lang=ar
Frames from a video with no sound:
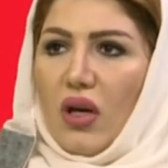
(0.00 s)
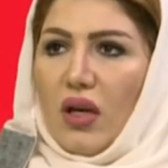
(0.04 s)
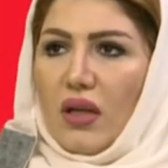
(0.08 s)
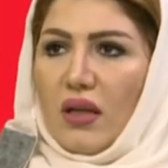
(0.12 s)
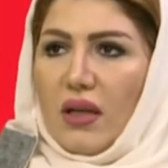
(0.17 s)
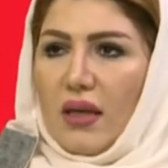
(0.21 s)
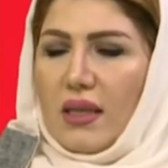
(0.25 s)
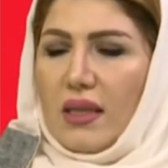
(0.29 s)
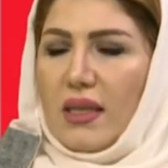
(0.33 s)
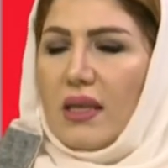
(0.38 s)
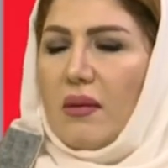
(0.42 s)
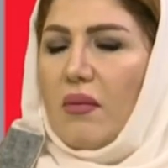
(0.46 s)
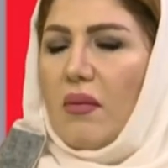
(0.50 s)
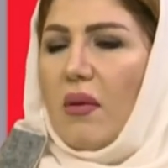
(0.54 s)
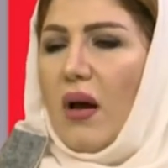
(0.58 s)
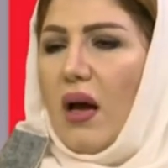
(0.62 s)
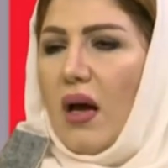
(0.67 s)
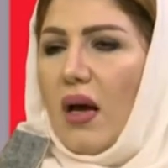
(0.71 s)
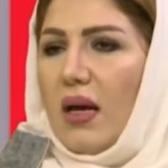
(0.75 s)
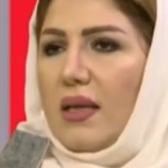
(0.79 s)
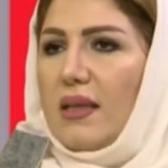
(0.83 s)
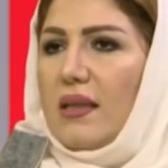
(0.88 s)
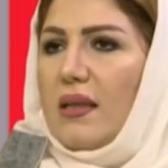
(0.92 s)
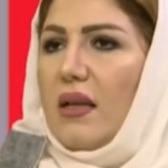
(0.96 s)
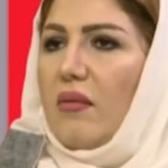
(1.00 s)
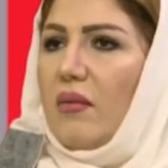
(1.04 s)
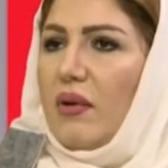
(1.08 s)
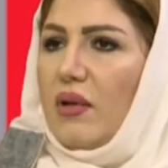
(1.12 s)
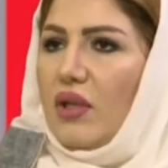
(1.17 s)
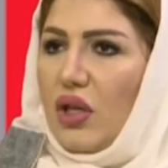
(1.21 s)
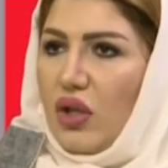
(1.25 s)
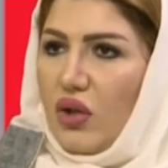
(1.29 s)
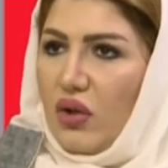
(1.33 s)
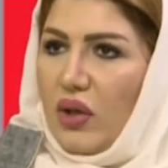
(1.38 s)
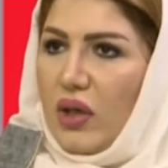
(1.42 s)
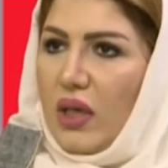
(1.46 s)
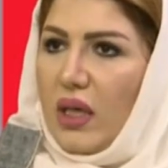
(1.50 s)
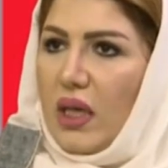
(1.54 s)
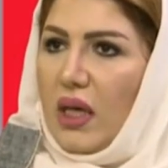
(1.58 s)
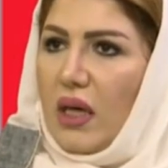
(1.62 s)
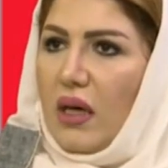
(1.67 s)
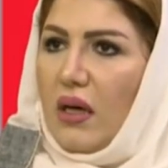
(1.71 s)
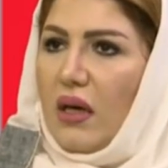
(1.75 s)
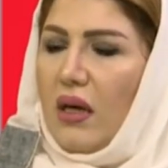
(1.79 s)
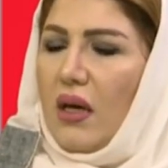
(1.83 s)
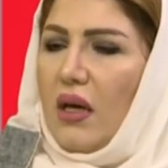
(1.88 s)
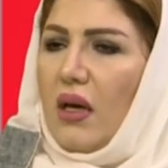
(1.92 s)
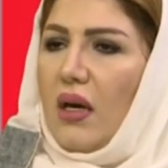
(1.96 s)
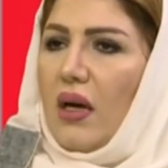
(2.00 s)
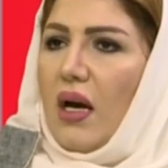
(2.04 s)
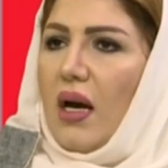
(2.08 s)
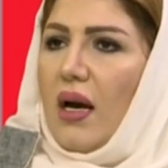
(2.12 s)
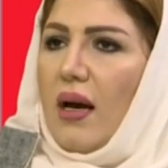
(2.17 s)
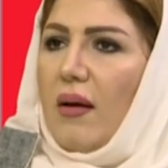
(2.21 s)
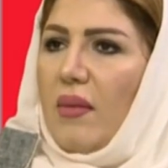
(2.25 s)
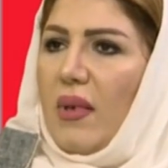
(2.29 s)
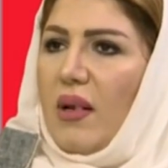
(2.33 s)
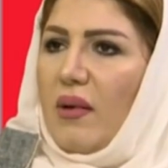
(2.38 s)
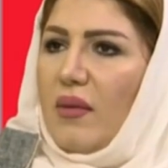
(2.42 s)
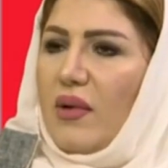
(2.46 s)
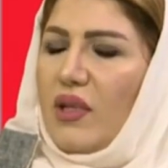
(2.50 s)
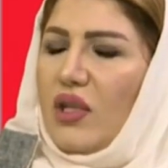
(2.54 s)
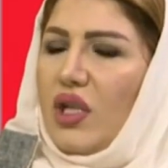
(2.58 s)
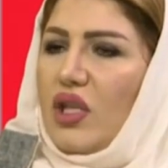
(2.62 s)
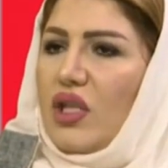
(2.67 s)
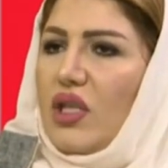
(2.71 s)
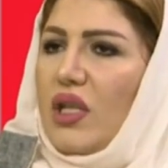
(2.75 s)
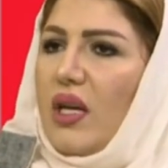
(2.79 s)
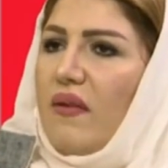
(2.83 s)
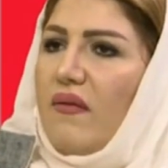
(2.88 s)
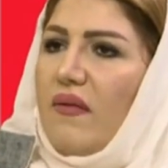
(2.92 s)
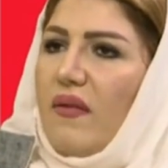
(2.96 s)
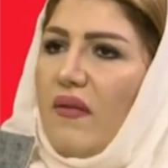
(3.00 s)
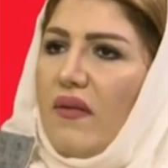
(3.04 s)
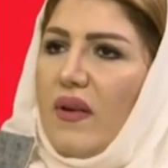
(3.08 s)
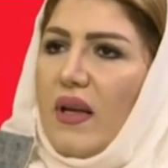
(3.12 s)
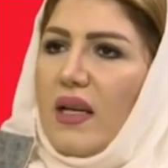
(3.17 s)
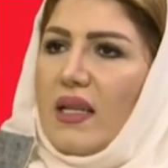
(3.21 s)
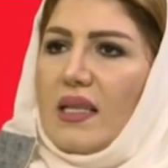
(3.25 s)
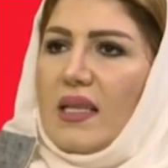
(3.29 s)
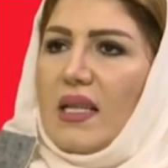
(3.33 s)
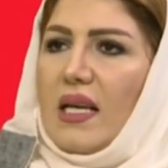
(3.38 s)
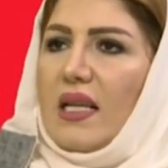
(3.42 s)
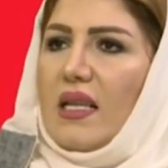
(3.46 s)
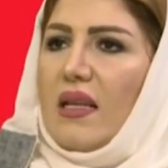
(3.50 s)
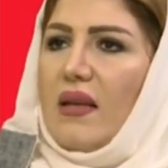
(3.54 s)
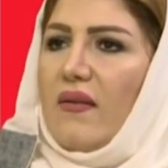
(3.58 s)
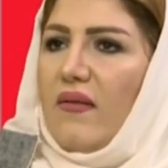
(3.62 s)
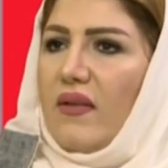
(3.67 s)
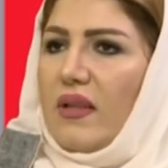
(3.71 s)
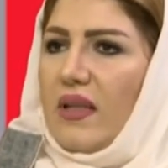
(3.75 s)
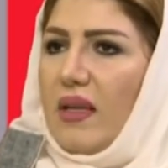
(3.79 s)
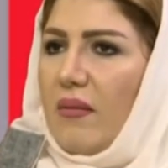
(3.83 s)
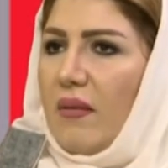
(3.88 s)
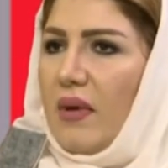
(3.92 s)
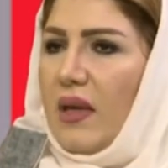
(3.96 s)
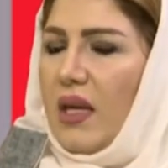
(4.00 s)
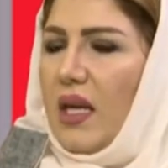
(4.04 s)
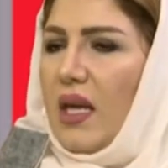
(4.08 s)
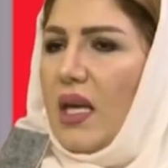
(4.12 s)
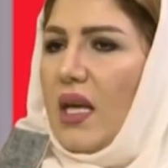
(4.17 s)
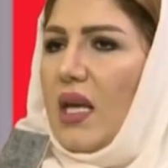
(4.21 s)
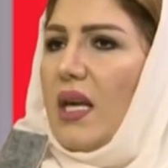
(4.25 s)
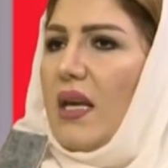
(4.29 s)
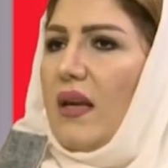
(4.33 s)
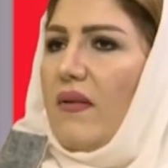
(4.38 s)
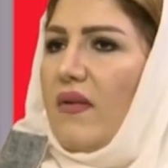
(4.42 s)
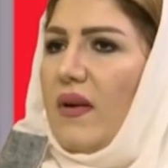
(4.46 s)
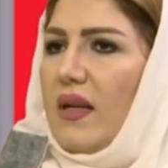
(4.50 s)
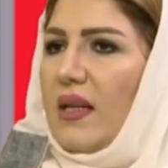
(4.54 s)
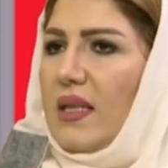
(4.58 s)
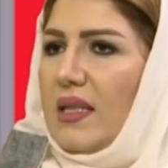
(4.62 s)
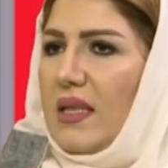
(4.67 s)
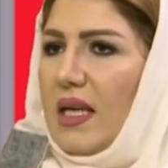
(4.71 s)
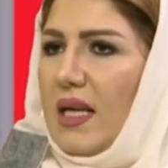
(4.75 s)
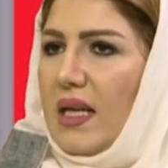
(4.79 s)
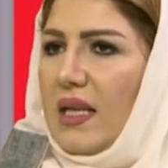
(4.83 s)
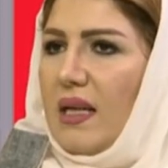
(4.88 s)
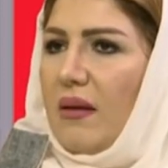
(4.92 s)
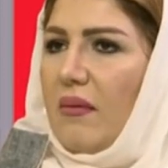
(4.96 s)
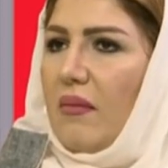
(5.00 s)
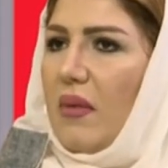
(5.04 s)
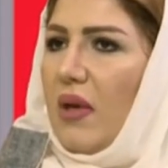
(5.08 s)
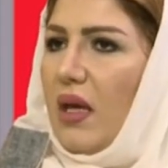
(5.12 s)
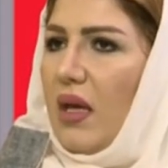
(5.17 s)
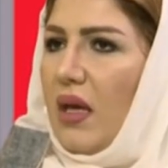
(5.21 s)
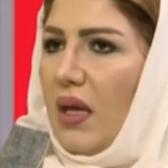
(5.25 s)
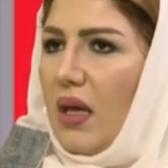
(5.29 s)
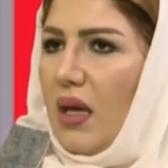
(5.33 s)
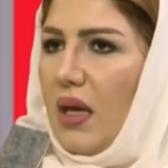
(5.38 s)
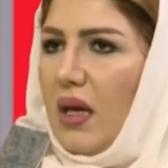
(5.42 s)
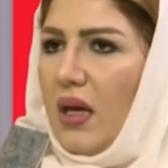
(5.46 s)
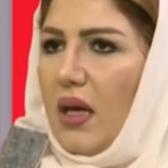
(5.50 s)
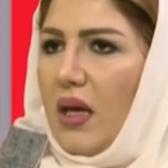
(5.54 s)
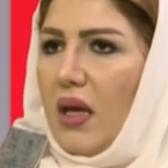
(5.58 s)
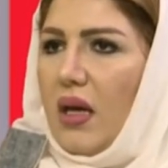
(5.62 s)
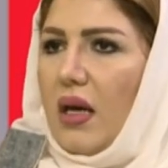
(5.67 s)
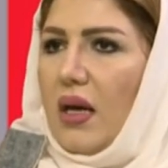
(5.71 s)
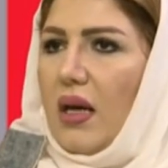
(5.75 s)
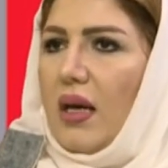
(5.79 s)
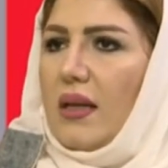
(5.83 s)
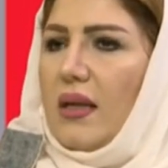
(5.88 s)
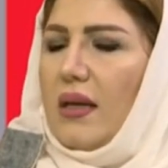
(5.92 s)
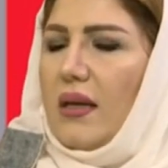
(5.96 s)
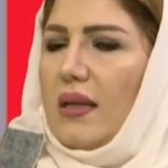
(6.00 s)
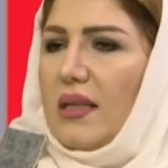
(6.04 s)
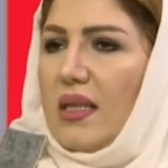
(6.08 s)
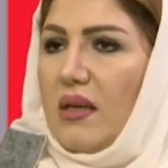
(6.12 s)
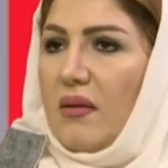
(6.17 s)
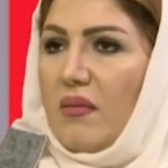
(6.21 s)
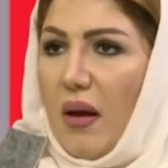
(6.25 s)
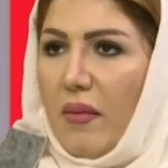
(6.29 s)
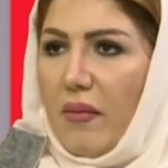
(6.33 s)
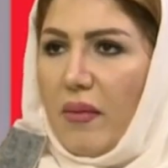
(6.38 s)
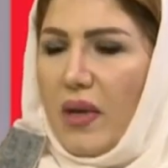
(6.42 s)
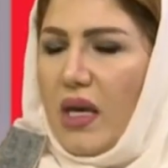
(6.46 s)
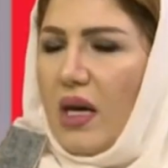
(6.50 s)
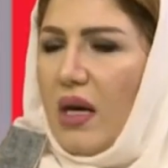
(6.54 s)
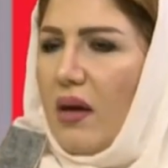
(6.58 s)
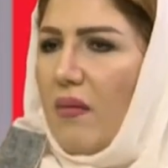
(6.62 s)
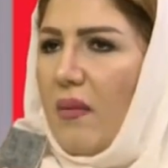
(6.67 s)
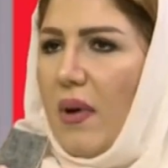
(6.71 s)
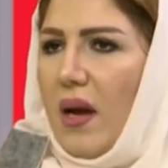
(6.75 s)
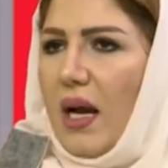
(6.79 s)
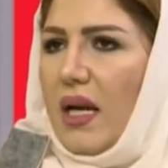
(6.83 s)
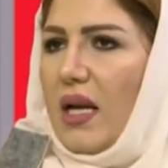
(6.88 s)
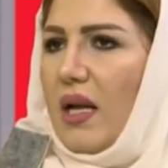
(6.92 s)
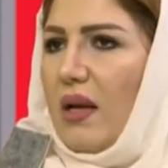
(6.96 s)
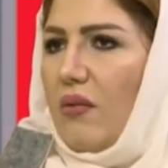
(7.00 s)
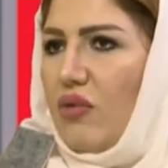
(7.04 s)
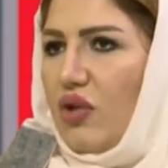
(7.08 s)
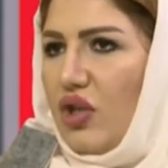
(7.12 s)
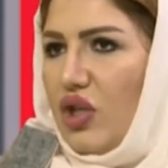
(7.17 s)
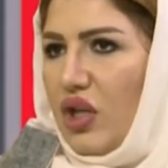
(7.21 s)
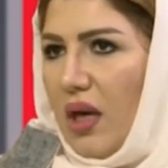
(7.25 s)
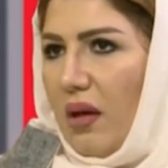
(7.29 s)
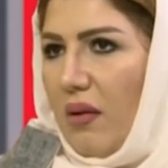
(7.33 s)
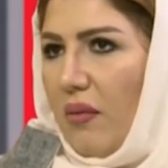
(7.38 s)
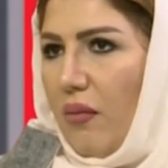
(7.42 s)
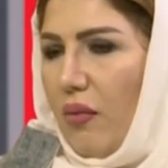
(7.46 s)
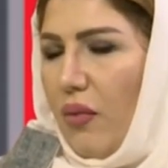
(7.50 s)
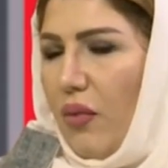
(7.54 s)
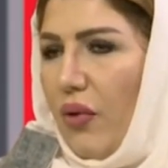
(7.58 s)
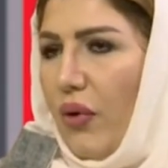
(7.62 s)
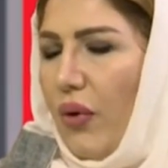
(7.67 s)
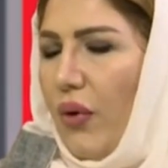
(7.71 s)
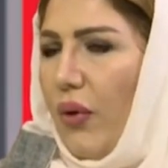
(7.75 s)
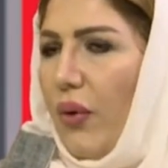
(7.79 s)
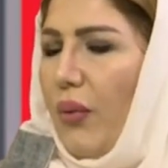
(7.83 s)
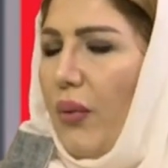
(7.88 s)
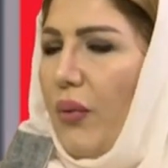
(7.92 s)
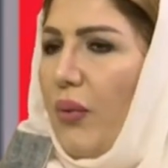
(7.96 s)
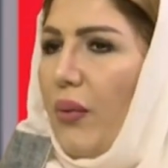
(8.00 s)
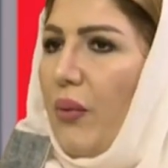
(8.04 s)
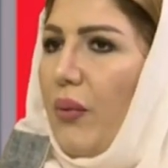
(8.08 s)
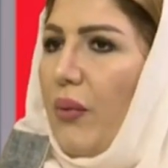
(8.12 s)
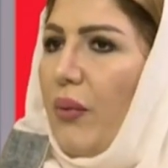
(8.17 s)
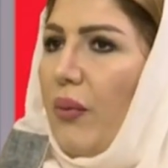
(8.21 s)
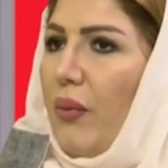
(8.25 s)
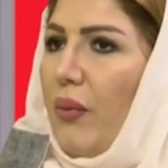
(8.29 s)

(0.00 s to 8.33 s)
ترطيب خاص للبشره الدهنيه اما البشره الجافه فيها تستخدم فيتامين اي فيها تستخدم آه، ترطيب عميق ما عندنا مشكله المشكلة. هذا الفيتامين